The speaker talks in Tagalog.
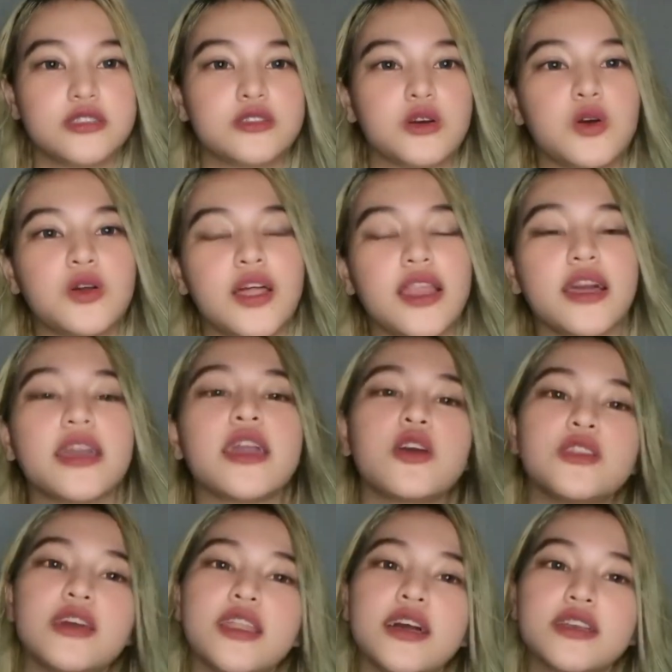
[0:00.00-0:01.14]
So, lalagay ko
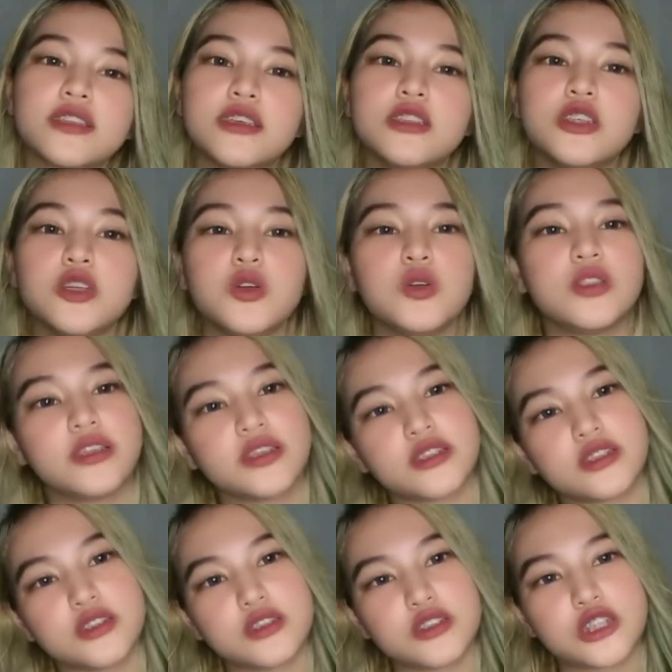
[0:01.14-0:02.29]
na lang din yung link
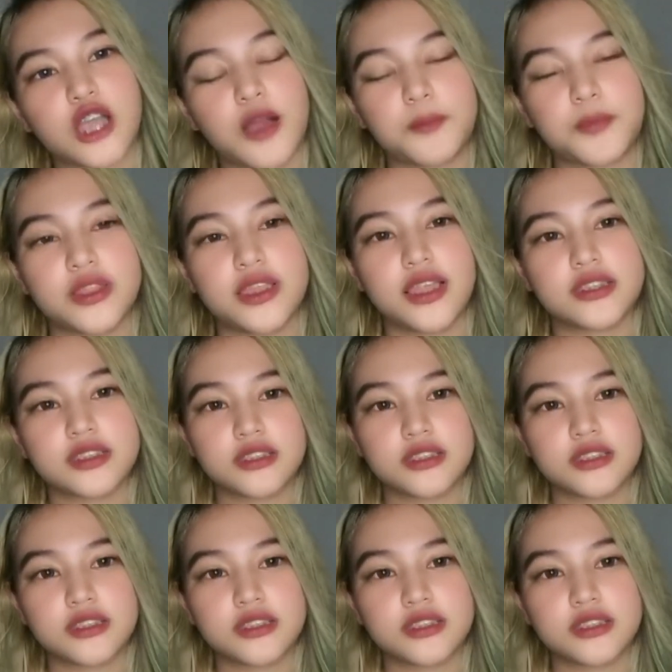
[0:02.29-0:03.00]
ng Shopee nila sa